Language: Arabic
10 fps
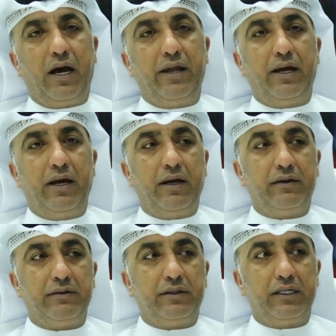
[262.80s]
انا
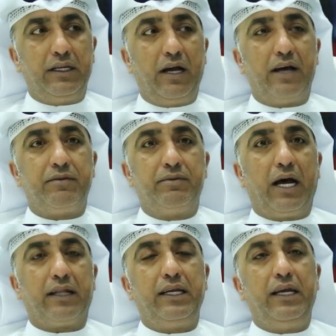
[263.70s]
يعني لازم
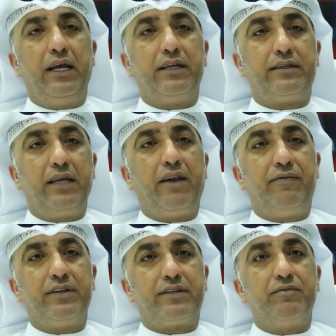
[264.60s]
تعطيه
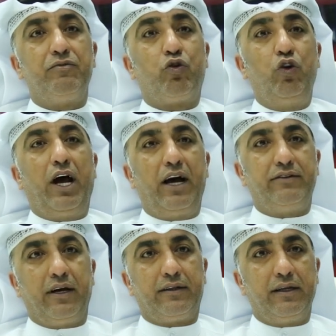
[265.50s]
السيرفس كل
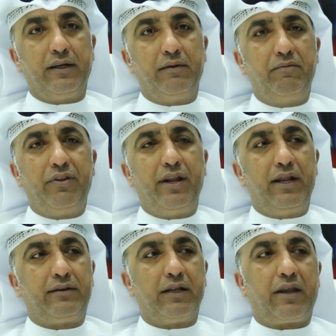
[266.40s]
حاجاته نعم.
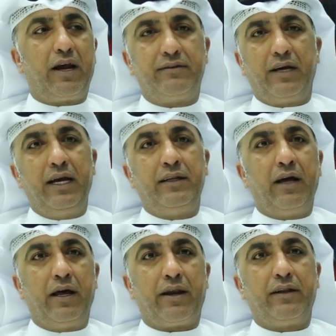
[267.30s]
مثل انت تراجع اي
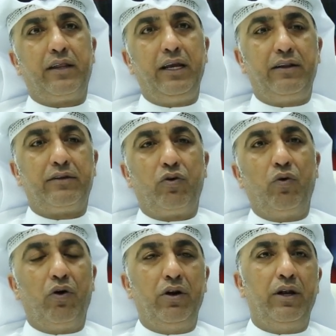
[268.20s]
دائره تريد
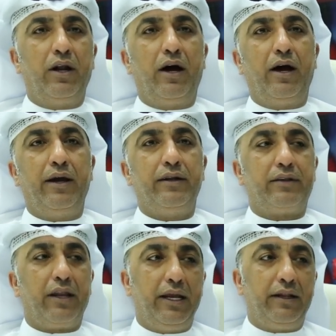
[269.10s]
اونلاين
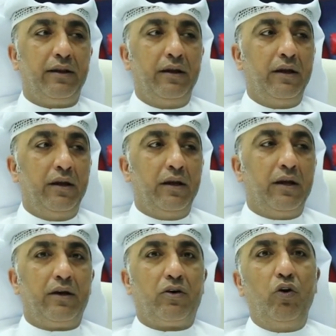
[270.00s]
تريد
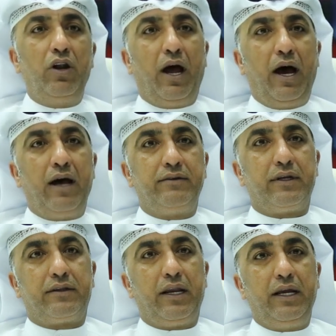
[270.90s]
كل
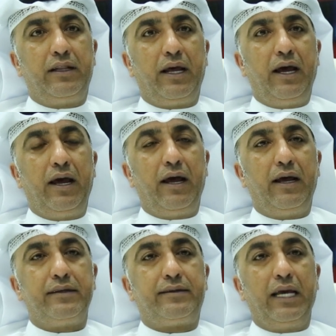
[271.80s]
حاجه تريدها
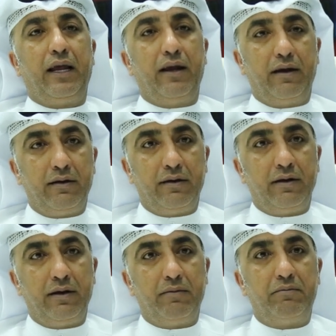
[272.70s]
سهله
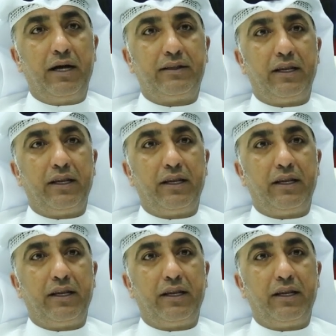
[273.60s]
ما